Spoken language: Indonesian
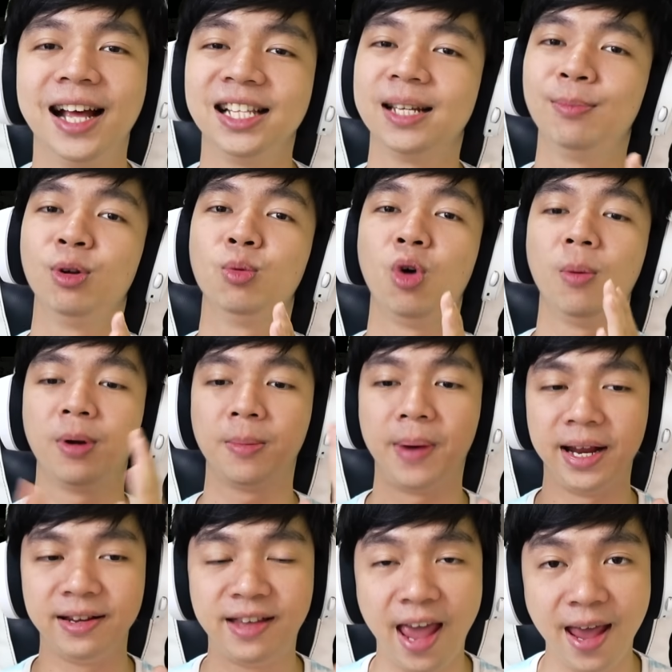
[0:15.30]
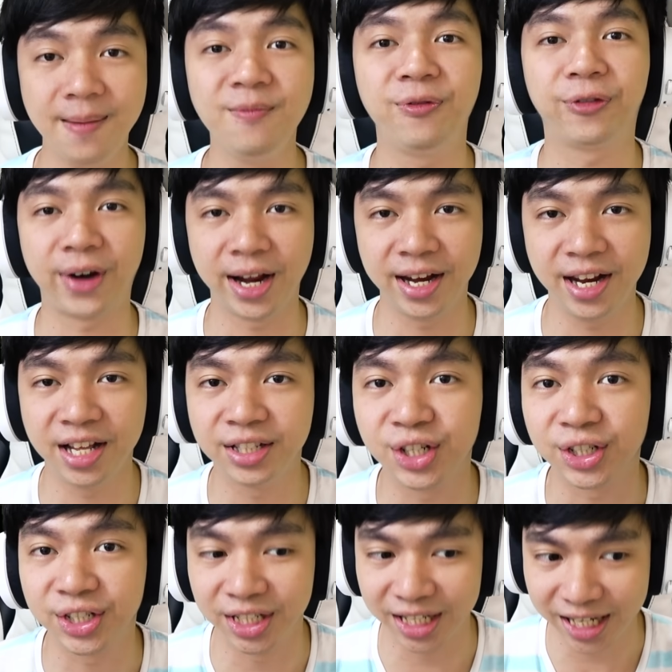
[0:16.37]
dan sebelum gue bermain game Friday the
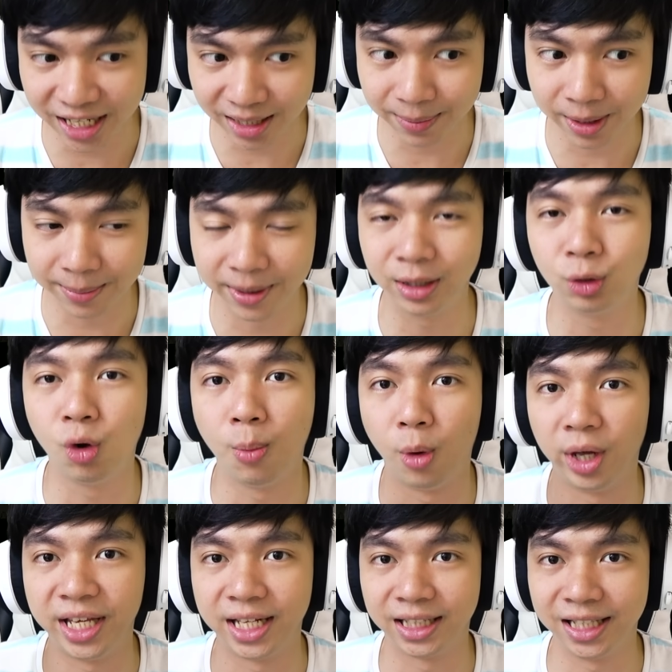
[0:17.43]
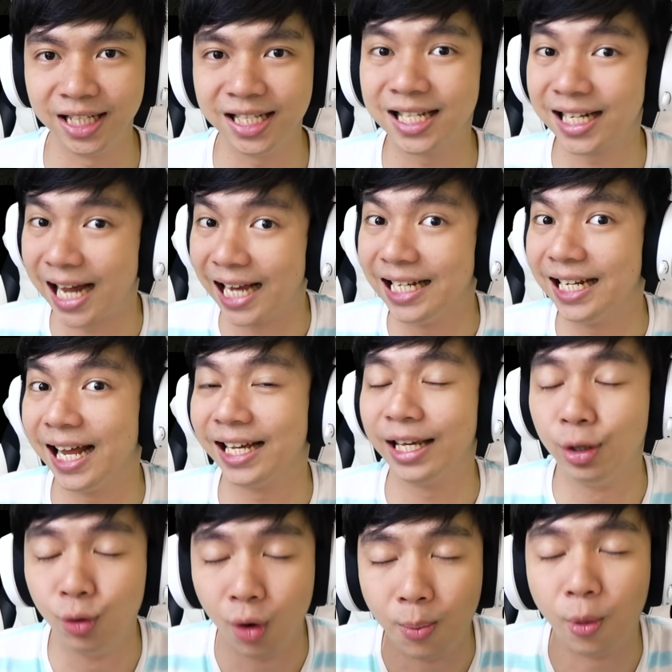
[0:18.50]
13 ini teman-teman Gue mau ingetin sekali
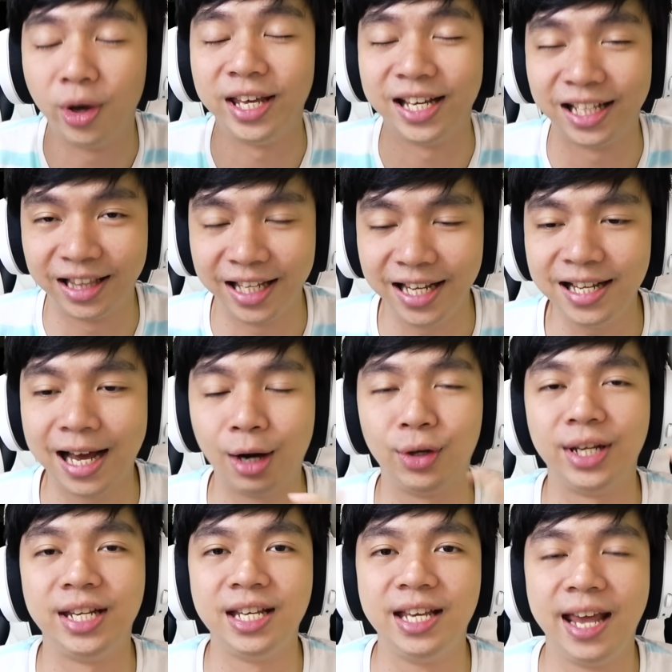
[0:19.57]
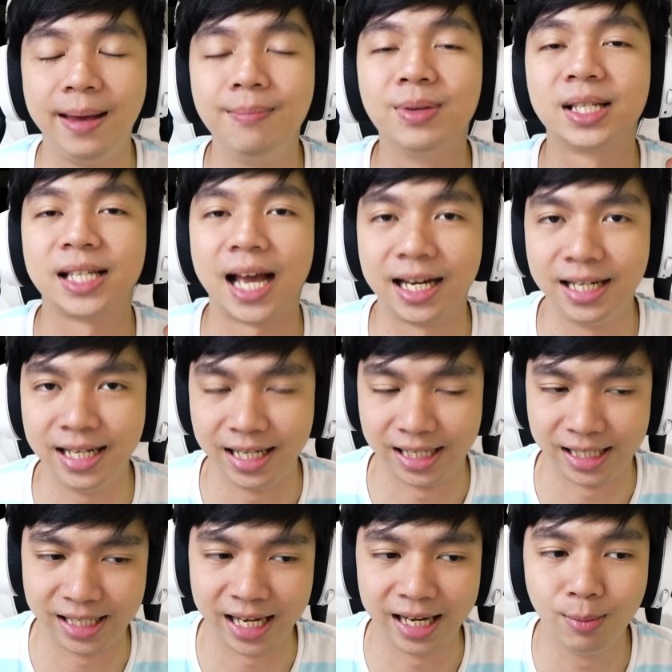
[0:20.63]
lagi Gue mau ingetin kalau ini game
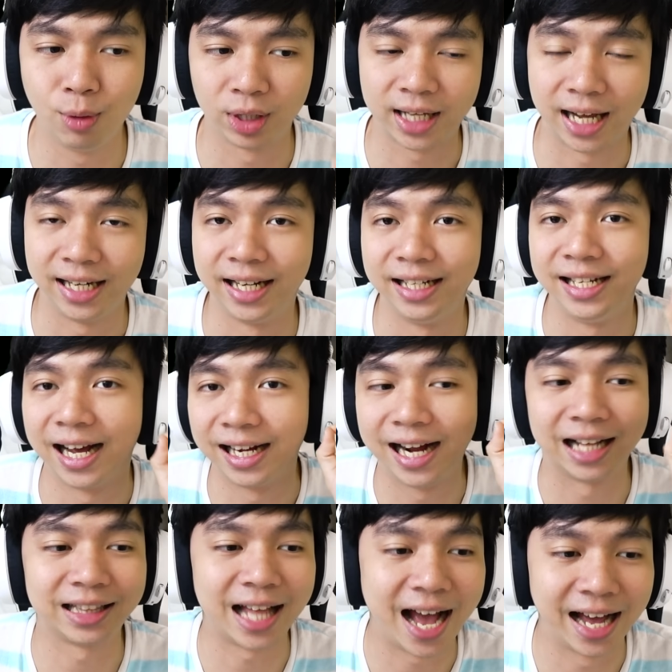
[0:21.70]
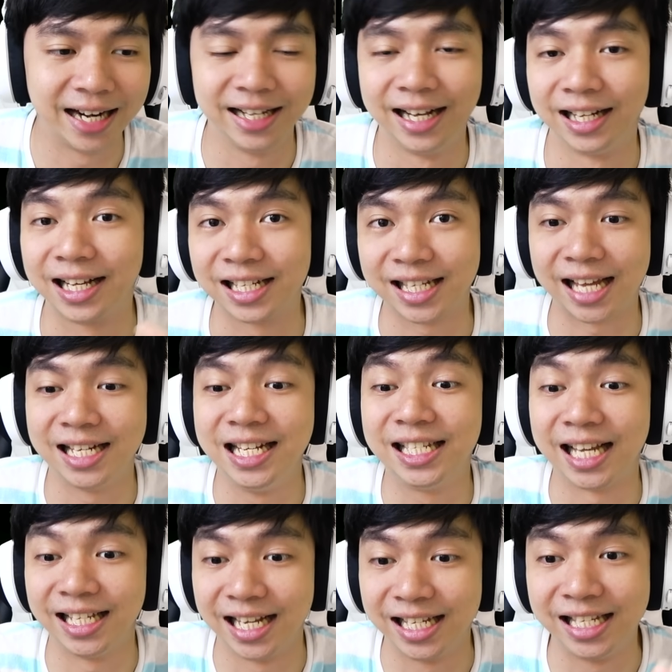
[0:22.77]
sadis Jadi buat kalian yang gak tahan dengan
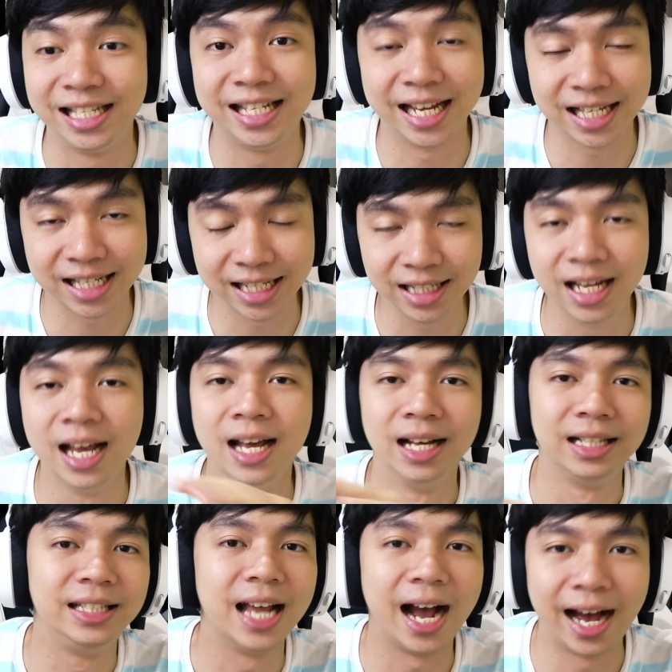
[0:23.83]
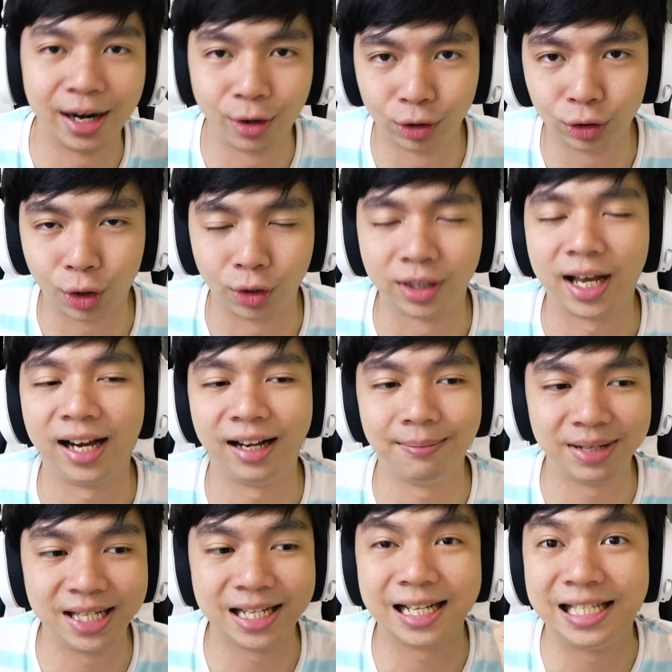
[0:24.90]
kesadis saja si Jason Jangan nonton Kalian
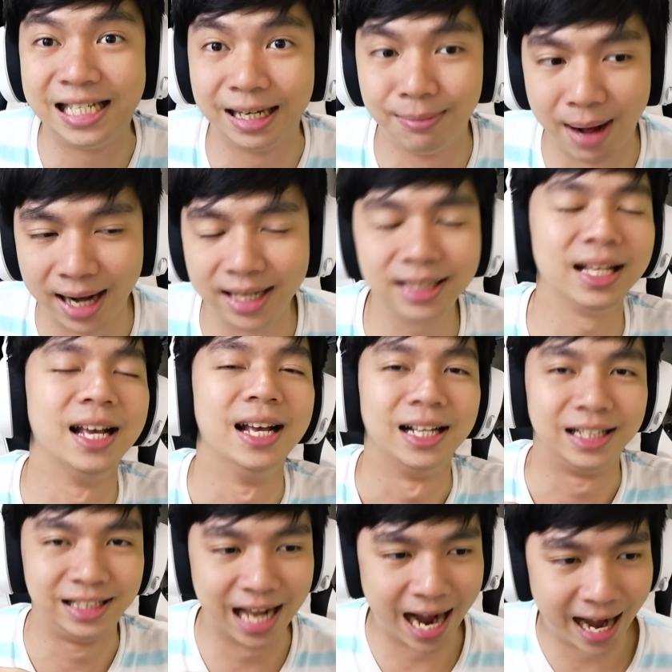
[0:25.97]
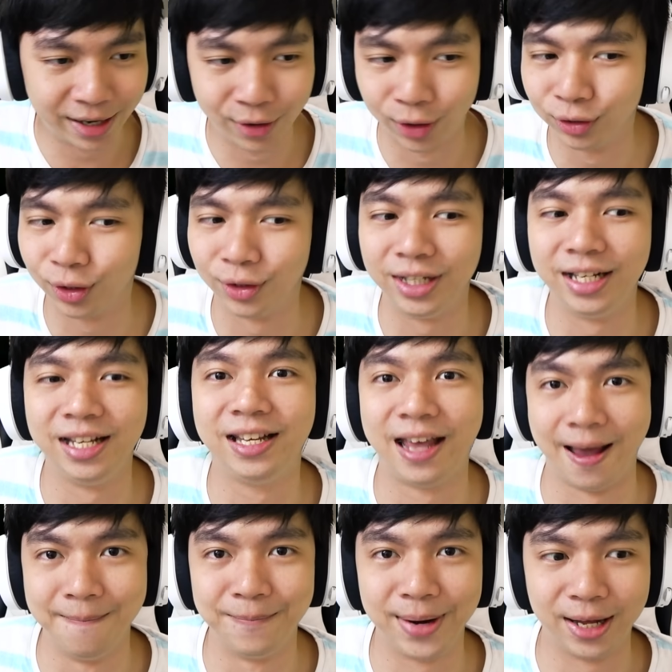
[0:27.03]
masih kecil banget Jangan nonton ini
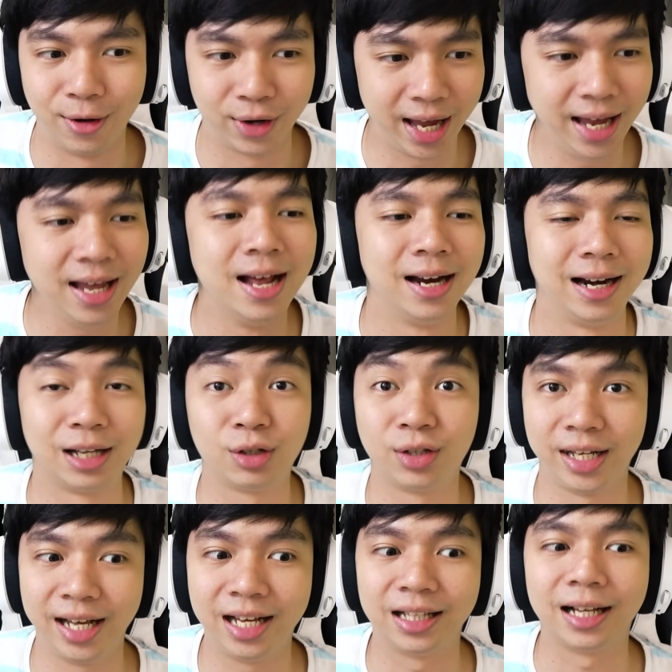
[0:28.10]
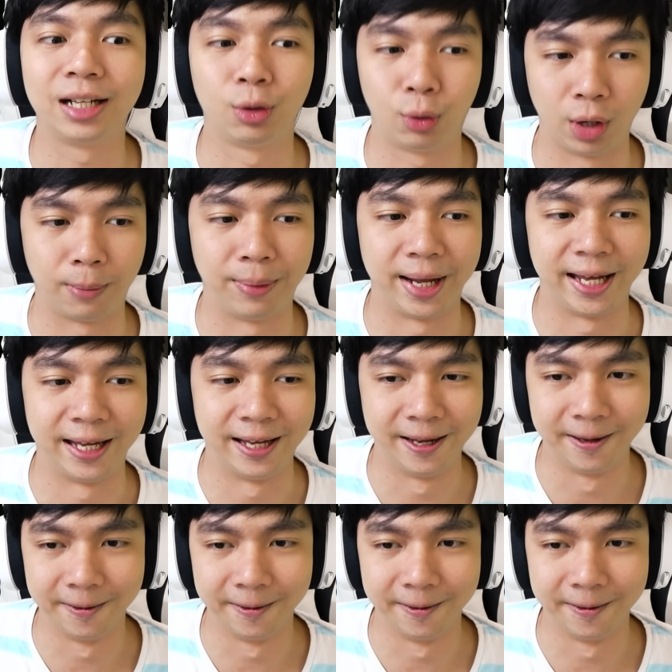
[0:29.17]
gameplay oke okay? Langsung saja kita quick play